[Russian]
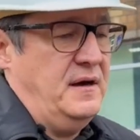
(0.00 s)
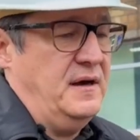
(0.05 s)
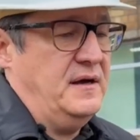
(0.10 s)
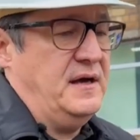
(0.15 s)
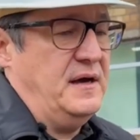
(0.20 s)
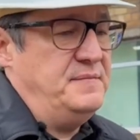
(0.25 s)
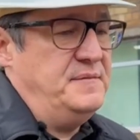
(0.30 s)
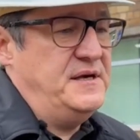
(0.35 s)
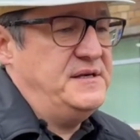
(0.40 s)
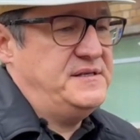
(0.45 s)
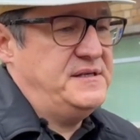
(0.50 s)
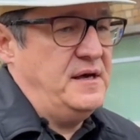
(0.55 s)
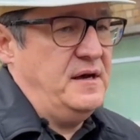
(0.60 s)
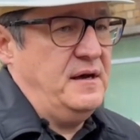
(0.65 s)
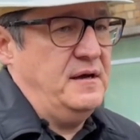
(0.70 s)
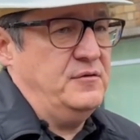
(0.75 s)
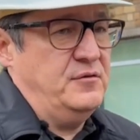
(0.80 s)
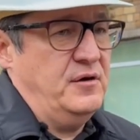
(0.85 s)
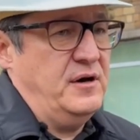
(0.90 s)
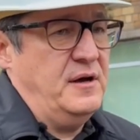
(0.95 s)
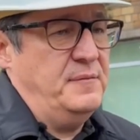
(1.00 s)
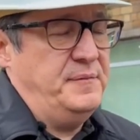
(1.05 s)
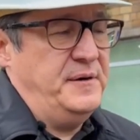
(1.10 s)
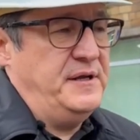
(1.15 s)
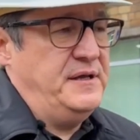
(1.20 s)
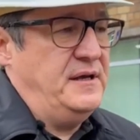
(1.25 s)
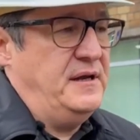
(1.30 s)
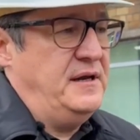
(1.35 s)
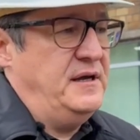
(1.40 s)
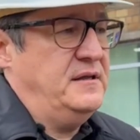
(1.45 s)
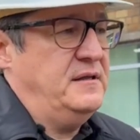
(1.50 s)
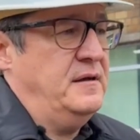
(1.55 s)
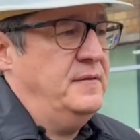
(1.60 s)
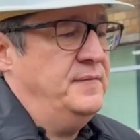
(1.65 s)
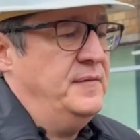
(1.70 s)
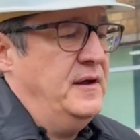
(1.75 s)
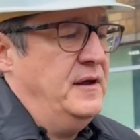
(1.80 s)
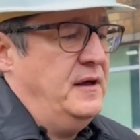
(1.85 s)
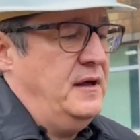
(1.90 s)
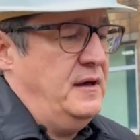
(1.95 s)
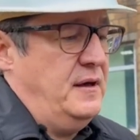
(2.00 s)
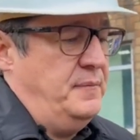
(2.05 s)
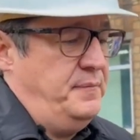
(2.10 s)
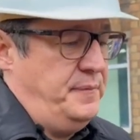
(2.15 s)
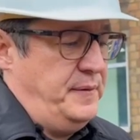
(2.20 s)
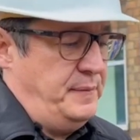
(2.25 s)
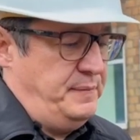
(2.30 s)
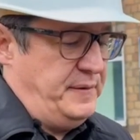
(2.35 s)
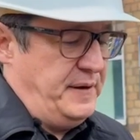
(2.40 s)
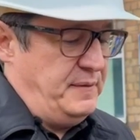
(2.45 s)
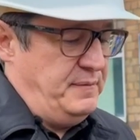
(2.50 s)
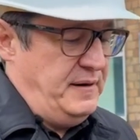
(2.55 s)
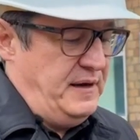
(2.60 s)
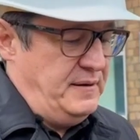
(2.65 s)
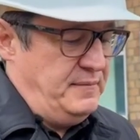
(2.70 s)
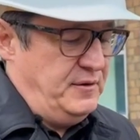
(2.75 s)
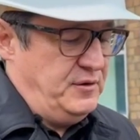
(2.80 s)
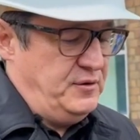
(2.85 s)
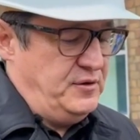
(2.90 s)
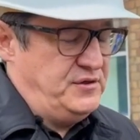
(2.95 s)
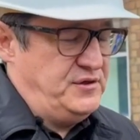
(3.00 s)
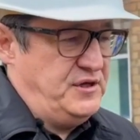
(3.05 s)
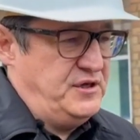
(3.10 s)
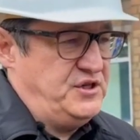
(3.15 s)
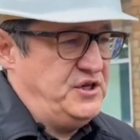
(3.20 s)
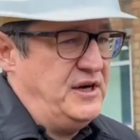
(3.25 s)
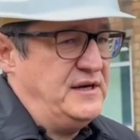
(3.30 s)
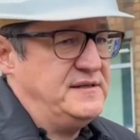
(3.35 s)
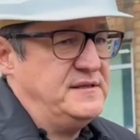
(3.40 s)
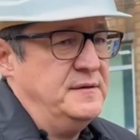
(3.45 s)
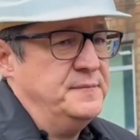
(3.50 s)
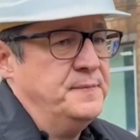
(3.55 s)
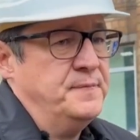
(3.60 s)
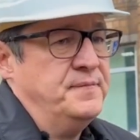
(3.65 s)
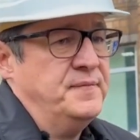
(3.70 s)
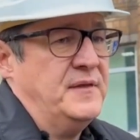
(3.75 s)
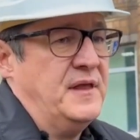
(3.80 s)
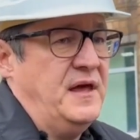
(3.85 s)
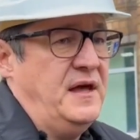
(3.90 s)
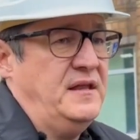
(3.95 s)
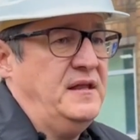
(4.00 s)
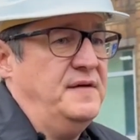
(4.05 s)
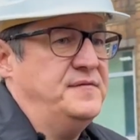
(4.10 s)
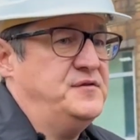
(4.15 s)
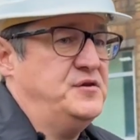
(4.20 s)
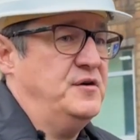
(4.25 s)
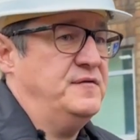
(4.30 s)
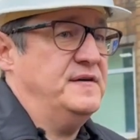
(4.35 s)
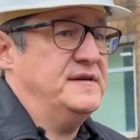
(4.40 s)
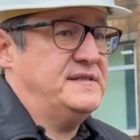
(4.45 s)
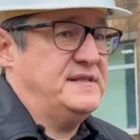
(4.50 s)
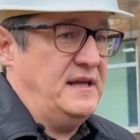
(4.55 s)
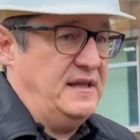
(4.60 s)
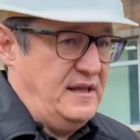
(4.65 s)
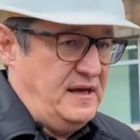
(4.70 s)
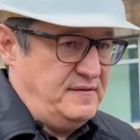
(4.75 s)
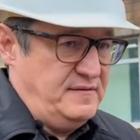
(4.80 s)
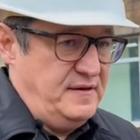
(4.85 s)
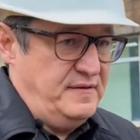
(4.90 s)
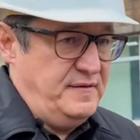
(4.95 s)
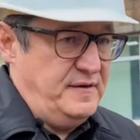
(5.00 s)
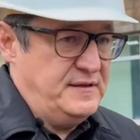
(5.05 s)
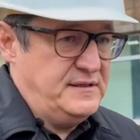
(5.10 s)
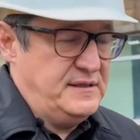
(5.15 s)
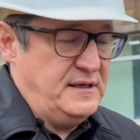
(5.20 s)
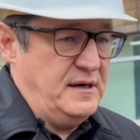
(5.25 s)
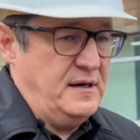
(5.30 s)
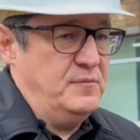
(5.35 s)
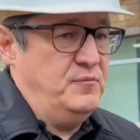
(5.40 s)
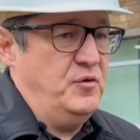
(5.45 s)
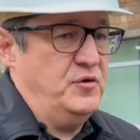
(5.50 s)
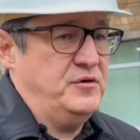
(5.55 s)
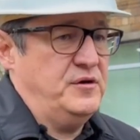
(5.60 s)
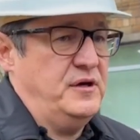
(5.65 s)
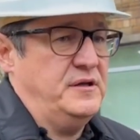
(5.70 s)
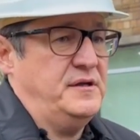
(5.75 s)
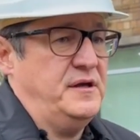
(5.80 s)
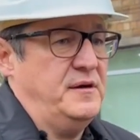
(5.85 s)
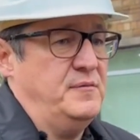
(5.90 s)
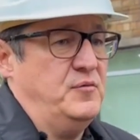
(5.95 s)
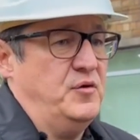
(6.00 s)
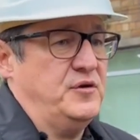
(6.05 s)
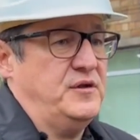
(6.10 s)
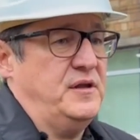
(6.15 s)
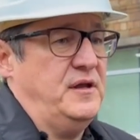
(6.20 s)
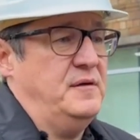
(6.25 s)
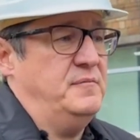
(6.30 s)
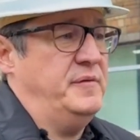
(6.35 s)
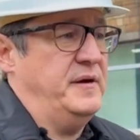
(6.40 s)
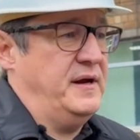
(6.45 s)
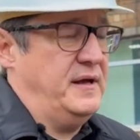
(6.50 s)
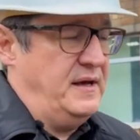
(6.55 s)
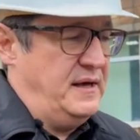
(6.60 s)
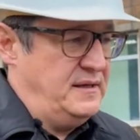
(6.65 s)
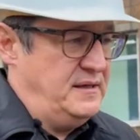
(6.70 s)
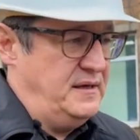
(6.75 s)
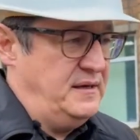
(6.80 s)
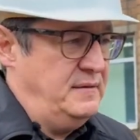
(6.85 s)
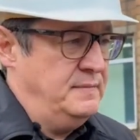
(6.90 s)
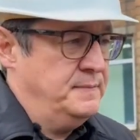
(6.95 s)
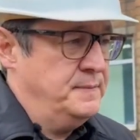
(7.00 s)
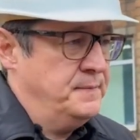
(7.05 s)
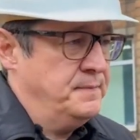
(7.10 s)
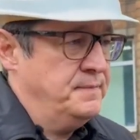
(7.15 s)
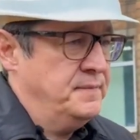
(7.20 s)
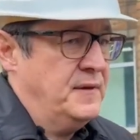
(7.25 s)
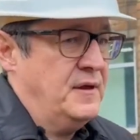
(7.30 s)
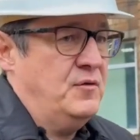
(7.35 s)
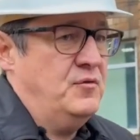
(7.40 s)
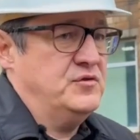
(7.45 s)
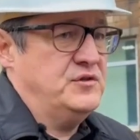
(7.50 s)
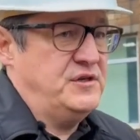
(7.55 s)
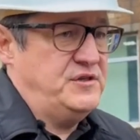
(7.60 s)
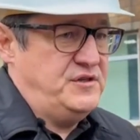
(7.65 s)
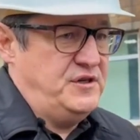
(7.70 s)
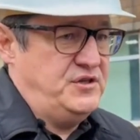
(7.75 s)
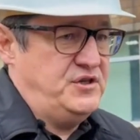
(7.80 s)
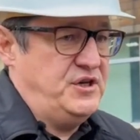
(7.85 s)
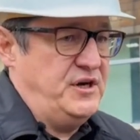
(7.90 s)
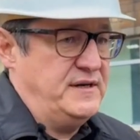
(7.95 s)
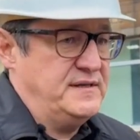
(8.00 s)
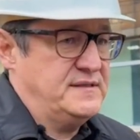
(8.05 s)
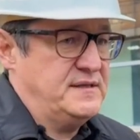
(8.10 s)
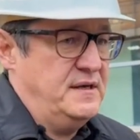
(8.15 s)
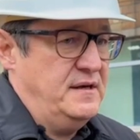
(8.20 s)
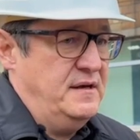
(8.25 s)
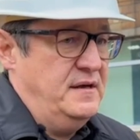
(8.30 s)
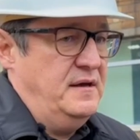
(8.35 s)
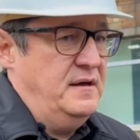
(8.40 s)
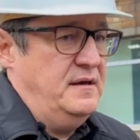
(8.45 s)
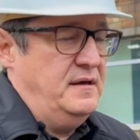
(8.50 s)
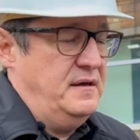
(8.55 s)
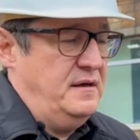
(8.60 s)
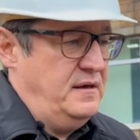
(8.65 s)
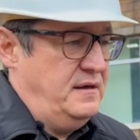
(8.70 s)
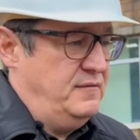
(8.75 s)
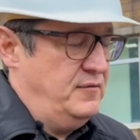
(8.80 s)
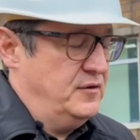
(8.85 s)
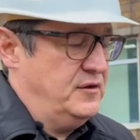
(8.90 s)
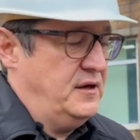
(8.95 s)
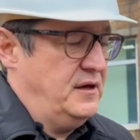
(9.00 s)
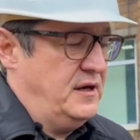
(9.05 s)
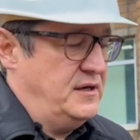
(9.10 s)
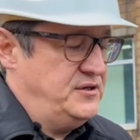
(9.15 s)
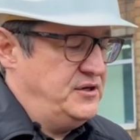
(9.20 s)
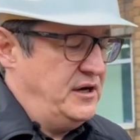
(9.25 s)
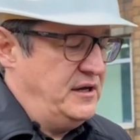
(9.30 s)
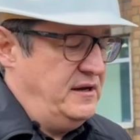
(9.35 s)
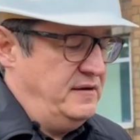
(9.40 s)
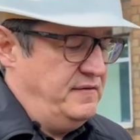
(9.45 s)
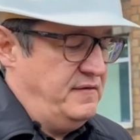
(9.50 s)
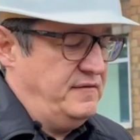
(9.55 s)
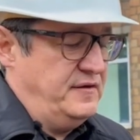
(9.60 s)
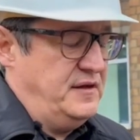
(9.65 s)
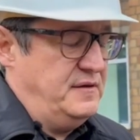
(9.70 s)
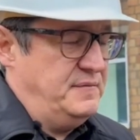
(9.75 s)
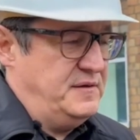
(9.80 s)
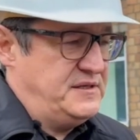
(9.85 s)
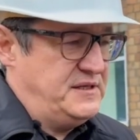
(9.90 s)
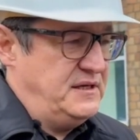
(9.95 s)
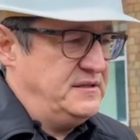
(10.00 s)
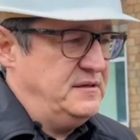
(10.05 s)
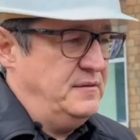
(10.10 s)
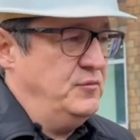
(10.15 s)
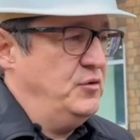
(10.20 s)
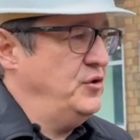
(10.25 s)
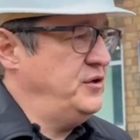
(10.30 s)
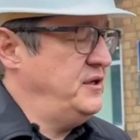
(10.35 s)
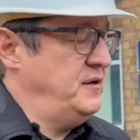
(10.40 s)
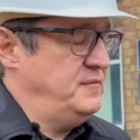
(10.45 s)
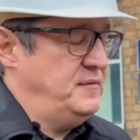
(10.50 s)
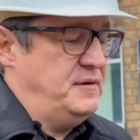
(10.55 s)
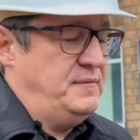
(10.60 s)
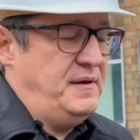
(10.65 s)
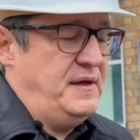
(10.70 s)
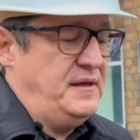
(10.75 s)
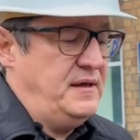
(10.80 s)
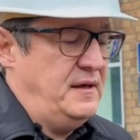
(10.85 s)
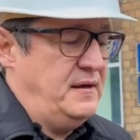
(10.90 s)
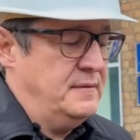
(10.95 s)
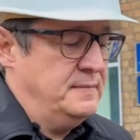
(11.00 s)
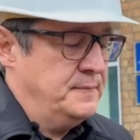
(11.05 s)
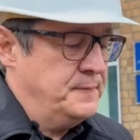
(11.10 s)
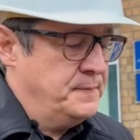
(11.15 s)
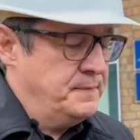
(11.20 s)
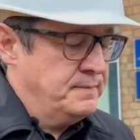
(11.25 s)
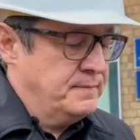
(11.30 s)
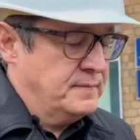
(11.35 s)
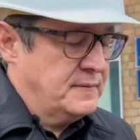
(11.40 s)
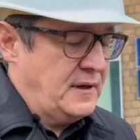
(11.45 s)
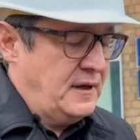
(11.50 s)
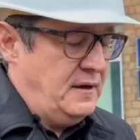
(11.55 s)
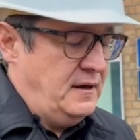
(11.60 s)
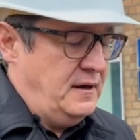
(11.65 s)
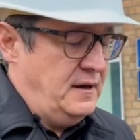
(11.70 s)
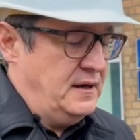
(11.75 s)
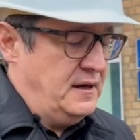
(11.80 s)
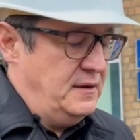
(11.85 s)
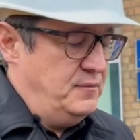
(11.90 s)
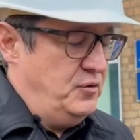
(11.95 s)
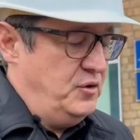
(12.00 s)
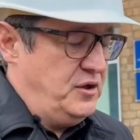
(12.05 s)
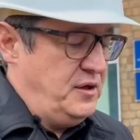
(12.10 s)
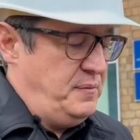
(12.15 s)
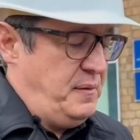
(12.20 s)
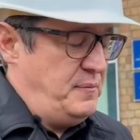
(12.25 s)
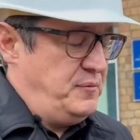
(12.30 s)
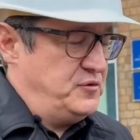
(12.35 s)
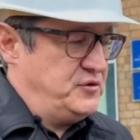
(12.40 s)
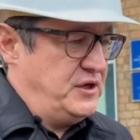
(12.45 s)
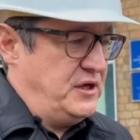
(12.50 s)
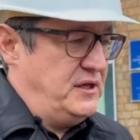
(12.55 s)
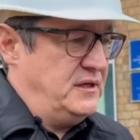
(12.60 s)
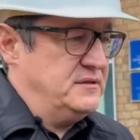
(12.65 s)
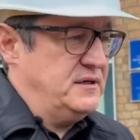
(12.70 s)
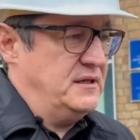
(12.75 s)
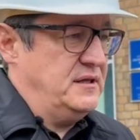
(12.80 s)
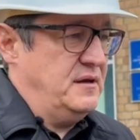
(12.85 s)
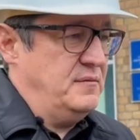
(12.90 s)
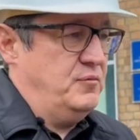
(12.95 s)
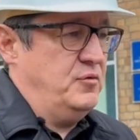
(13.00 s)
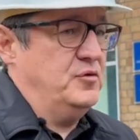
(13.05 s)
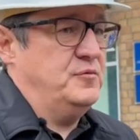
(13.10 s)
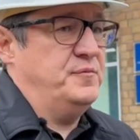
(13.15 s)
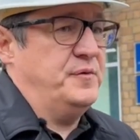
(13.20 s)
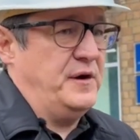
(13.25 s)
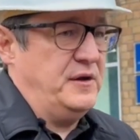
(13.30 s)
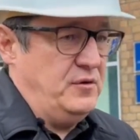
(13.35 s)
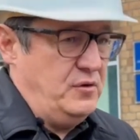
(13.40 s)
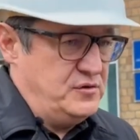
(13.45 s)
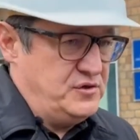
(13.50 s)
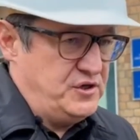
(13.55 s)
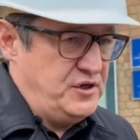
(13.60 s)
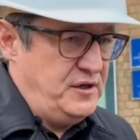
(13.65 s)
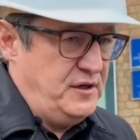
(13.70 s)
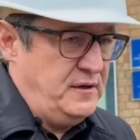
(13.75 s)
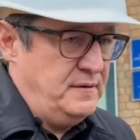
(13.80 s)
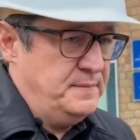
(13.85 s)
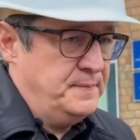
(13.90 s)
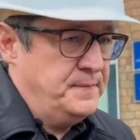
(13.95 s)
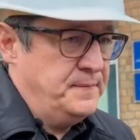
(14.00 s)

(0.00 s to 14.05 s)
комиссия, которая определит, Э, проблемы. То есть а сейчас это все восстанавливается, работают ремонтные бригады уже сейчас. И вот окончательные выводы мы сделаем, но тем не менее э, работы по пуске наладки будут продолжены,